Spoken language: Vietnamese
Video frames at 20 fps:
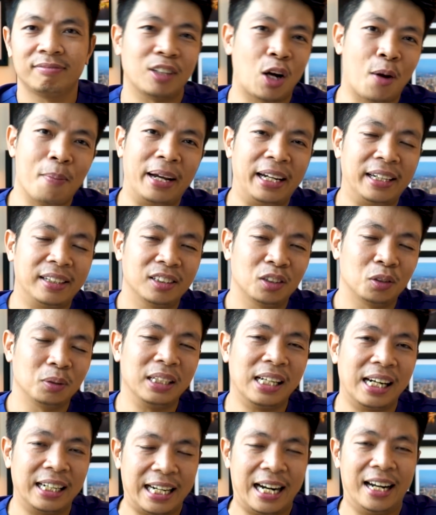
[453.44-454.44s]
comment cũng
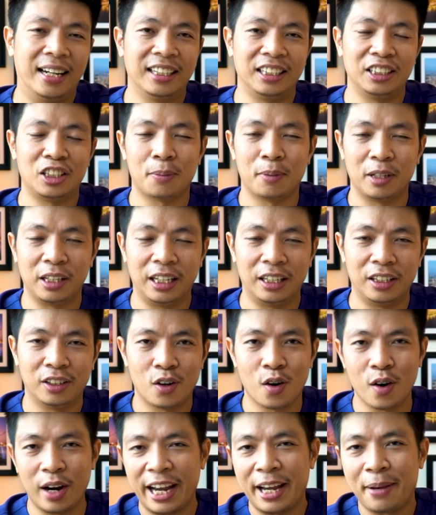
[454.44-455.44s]
như là trả lời cho mọi người.
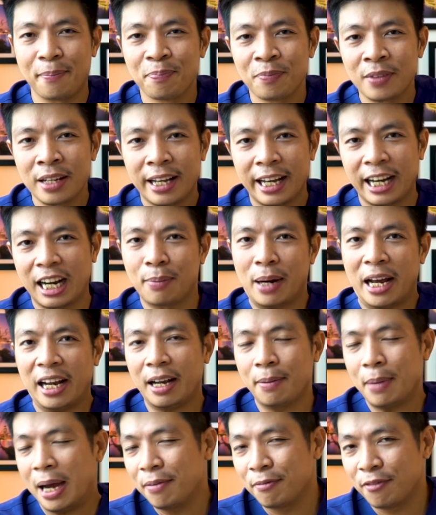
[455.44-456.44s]
Ok, hẹn gặp lại
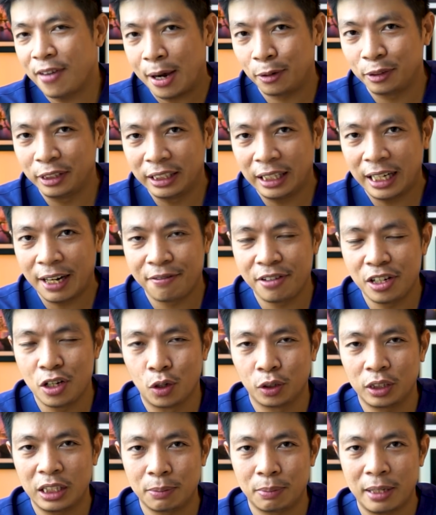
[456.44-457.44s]
các bạn vào những cái
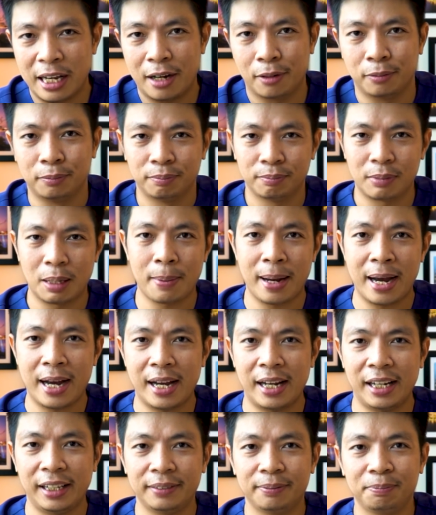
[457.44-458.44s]
video tiếp theo. Bye
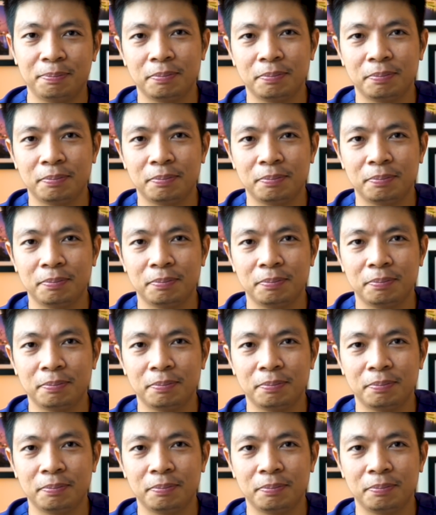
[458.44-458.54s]
bye.